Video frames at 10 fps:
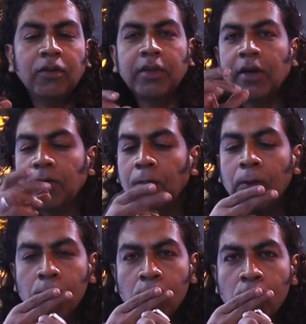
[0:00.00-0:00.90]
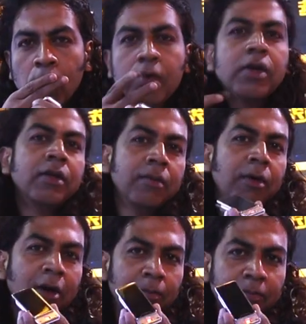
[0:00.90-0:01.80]
सिगरेट को
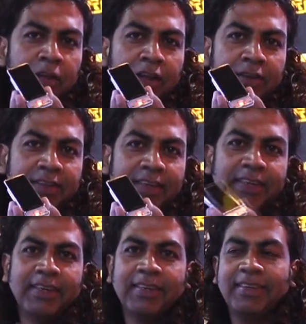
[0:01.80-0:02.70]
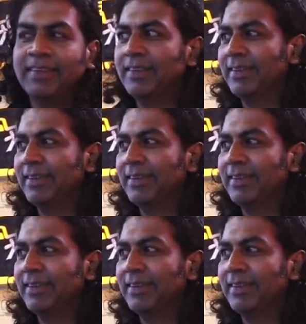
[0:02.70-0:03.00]
आप जला सकते हैं